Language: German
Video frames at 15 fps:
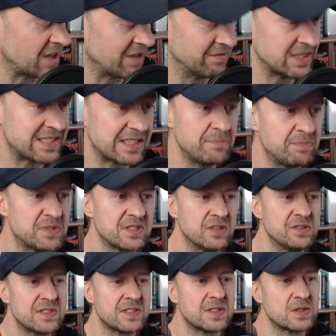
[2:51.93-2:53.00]
was gibt's
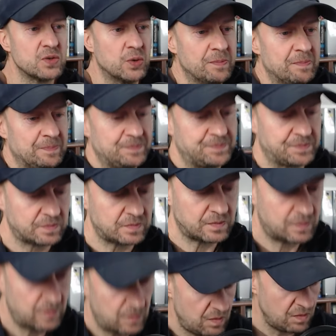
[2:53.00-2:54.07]
sonst so?
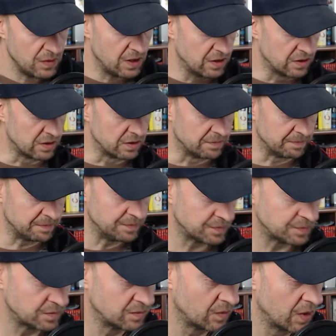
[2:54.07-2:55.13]
Ähm,
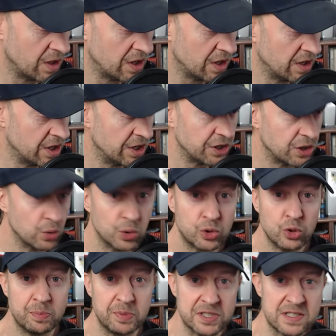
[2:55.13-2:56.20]

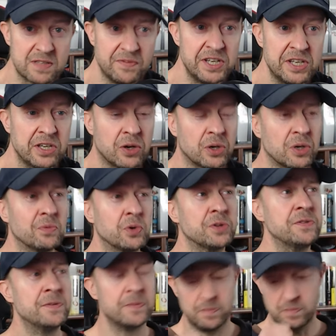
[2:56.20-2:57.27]
YouTube ist weniger geworden.